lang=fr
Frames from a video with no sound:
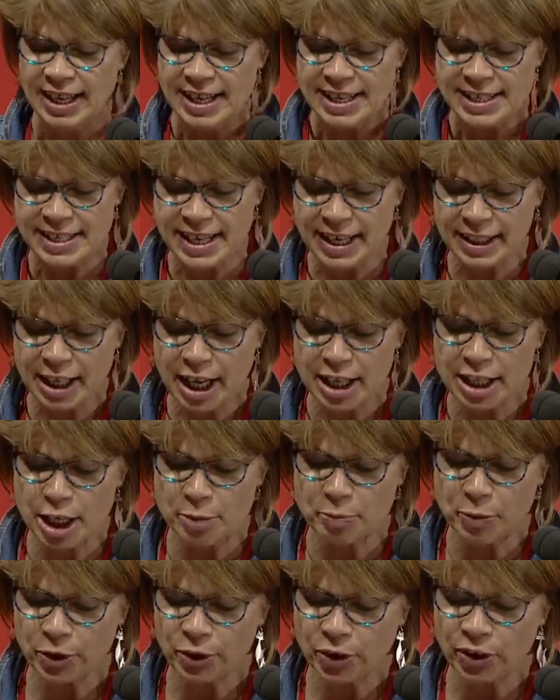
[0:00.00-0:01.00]
cette
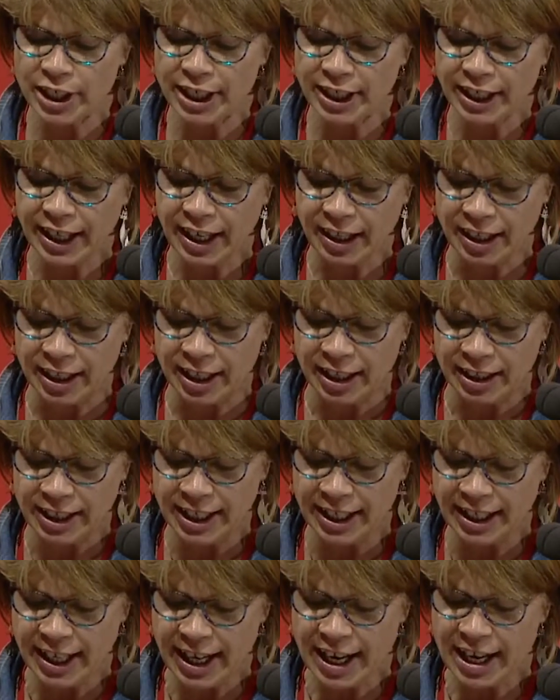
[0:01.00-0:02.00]
année pendant
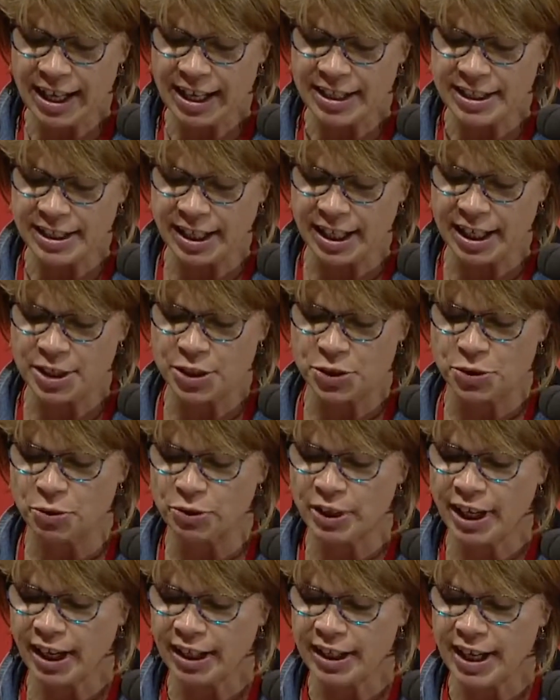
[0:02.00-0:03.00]
lesquelles la
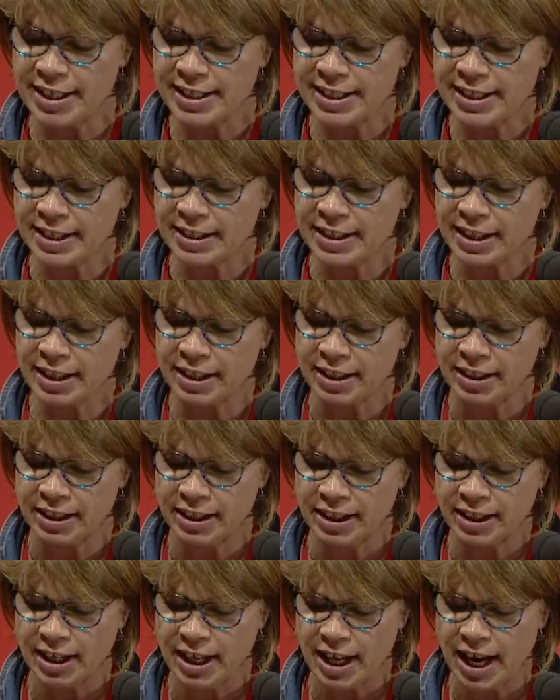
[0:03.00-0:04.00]
direction n'a rien cédé,
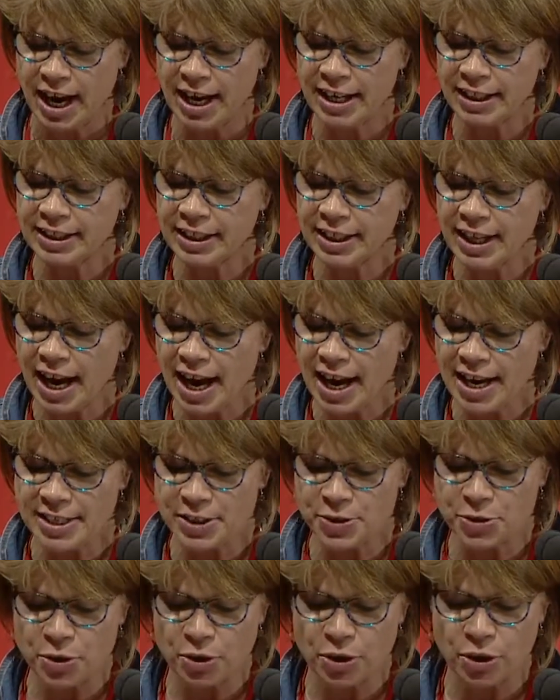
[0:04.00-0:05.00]
a été
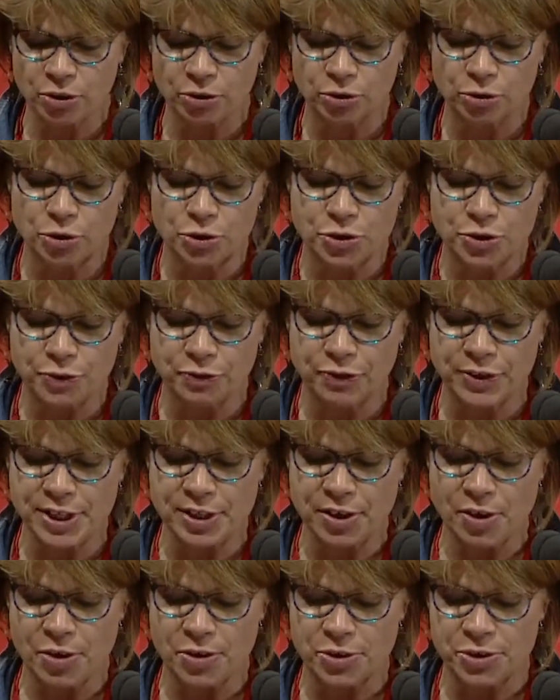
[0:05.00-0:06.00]
insolente de
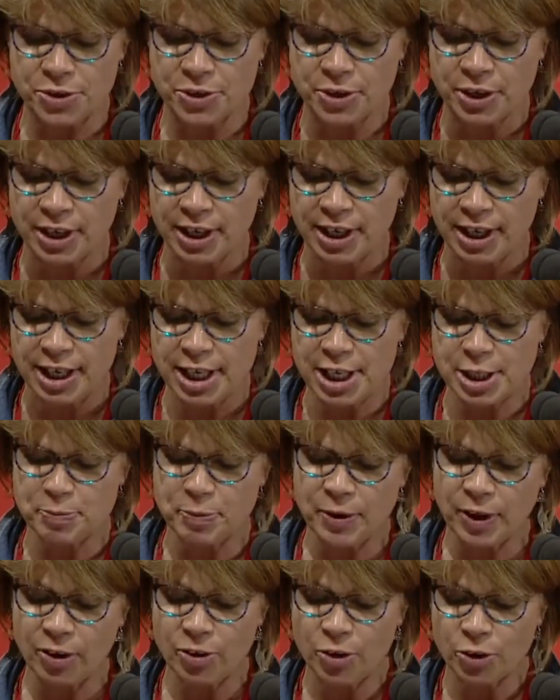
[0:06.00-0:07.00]
suffisance,
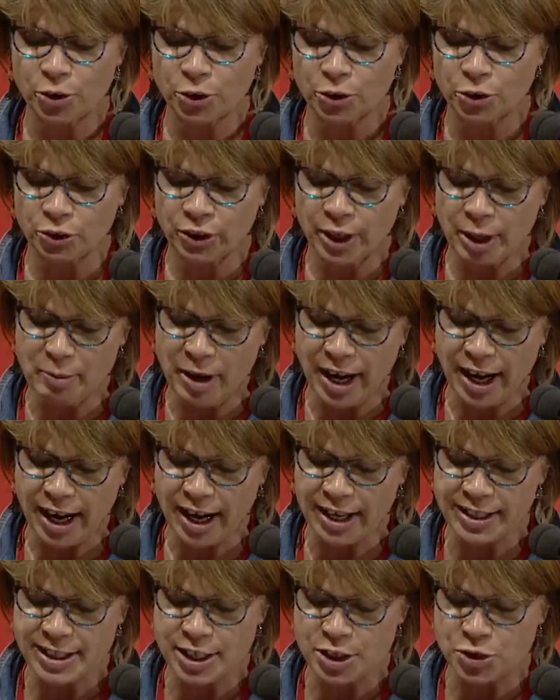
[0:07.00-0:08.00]
espérant que nos
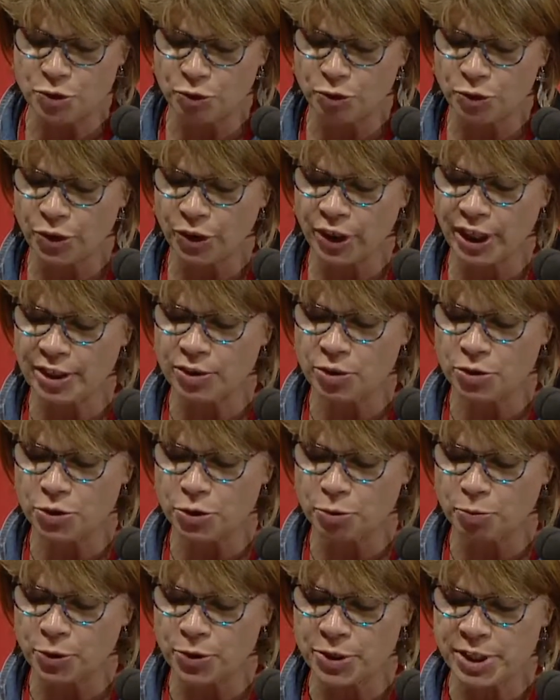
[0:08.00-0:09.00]
camarades s'essouffleraient dans
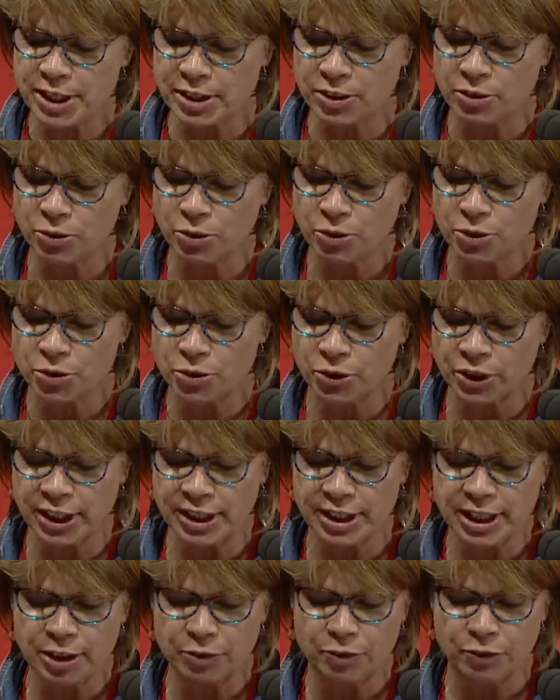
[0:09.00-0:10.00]
une procédure
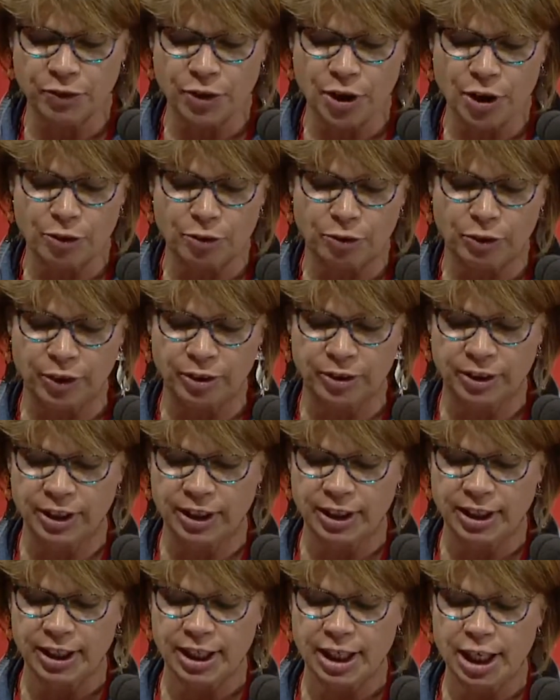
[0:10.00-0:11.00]
juridique fleuve.
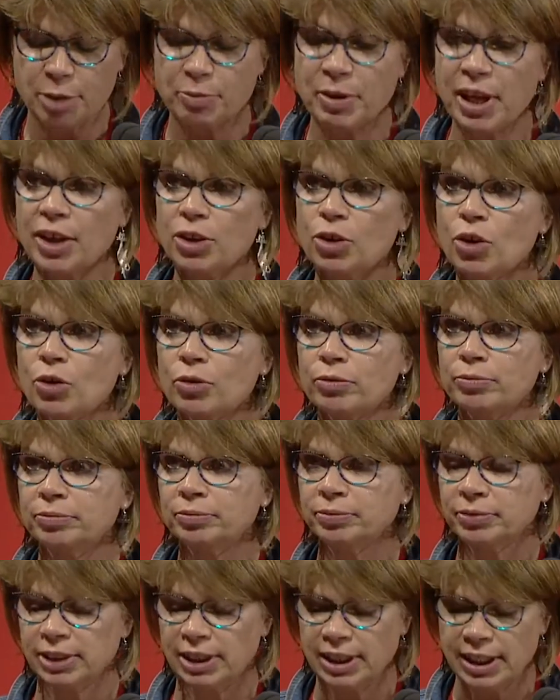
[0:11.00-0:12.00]
Eh bien non,
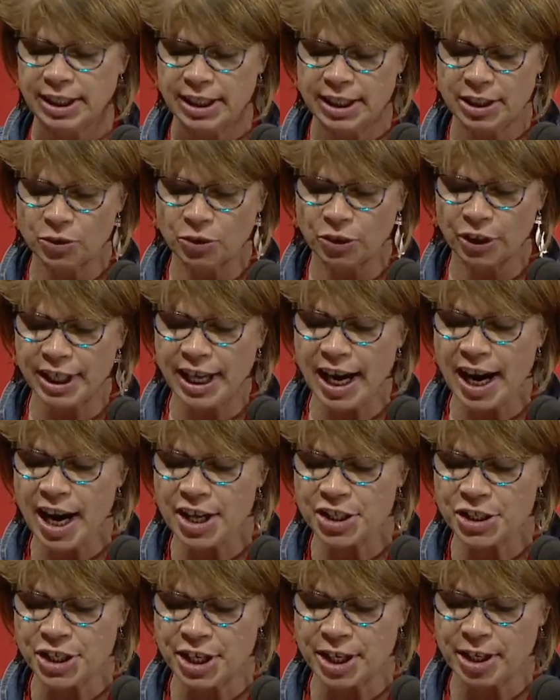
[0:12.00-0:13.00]
ils n'ont rien
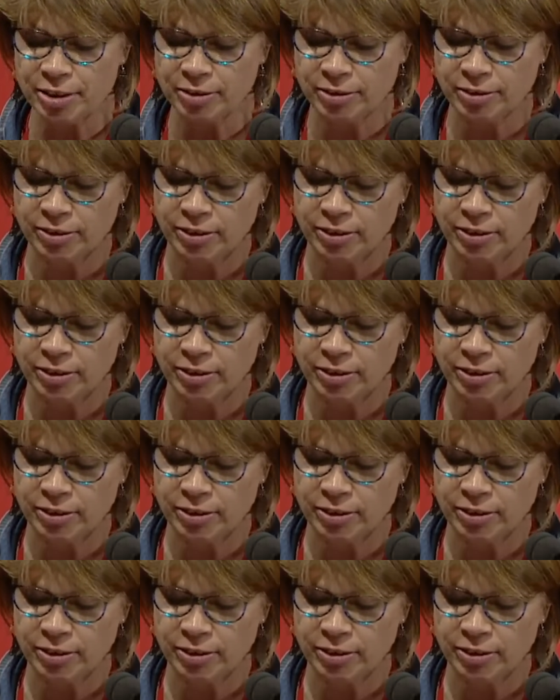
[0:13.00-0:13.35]
lâché.